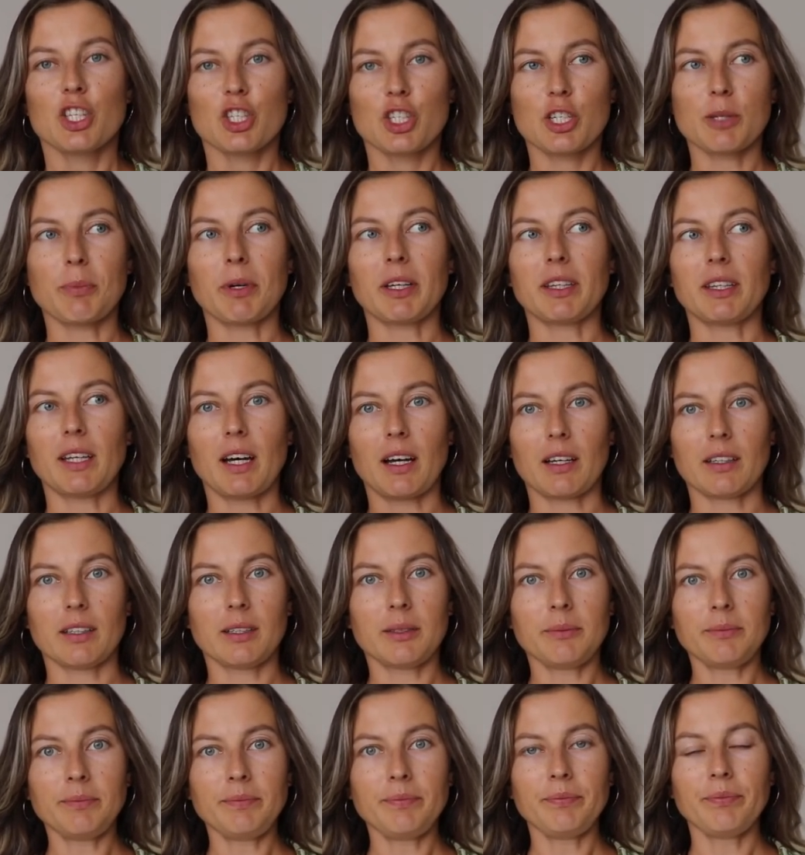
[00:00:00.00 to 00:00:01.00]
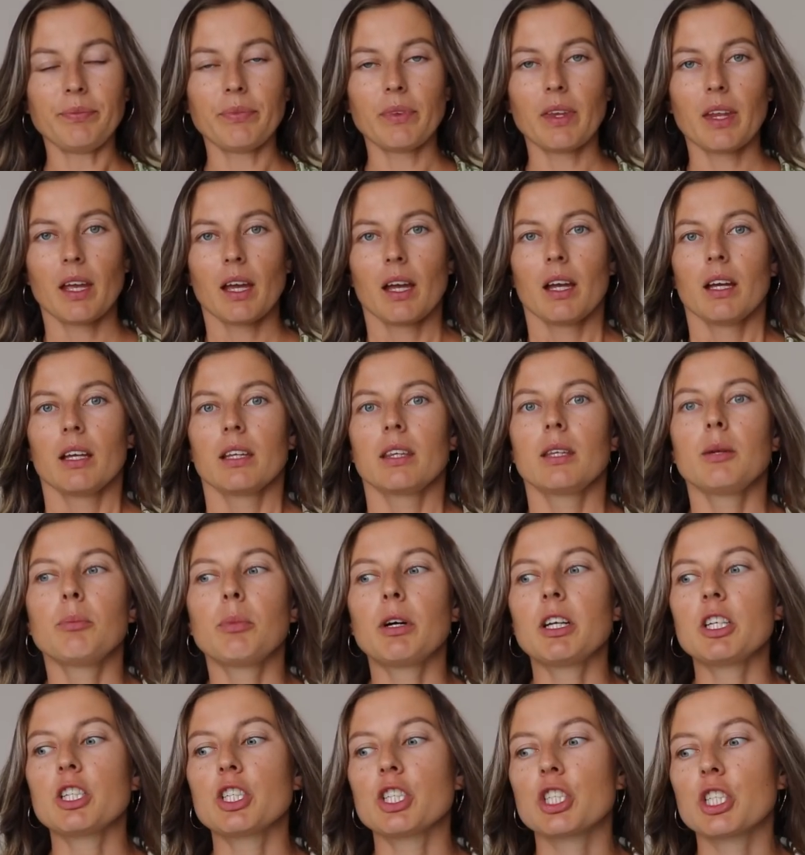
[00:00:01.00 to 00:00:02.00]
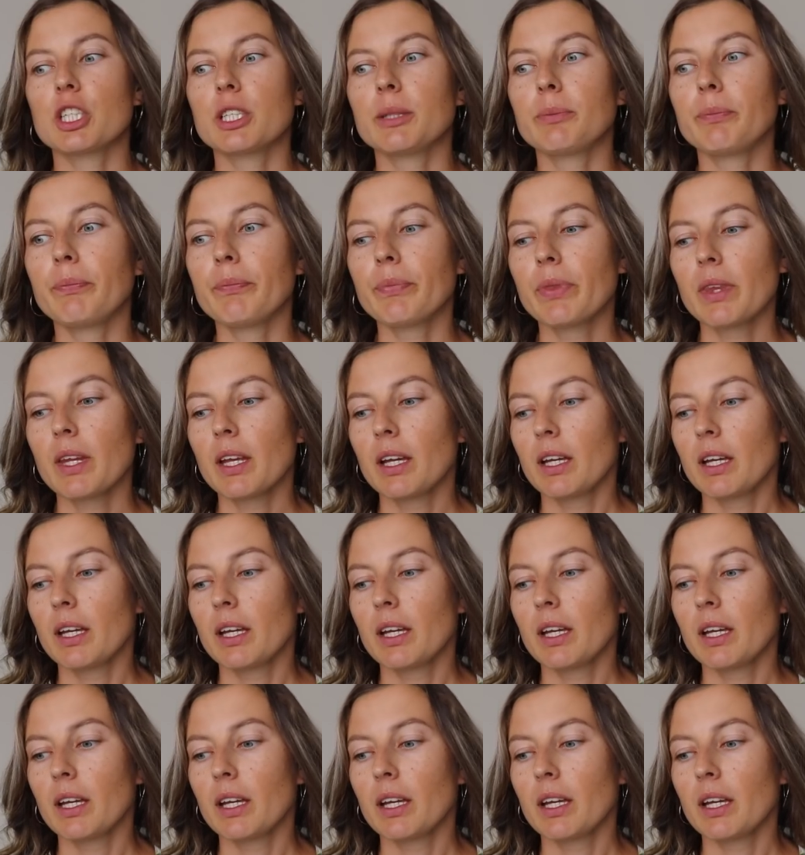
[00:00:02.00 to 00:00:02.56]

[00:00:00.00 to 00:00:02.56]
чемоданом небольшим,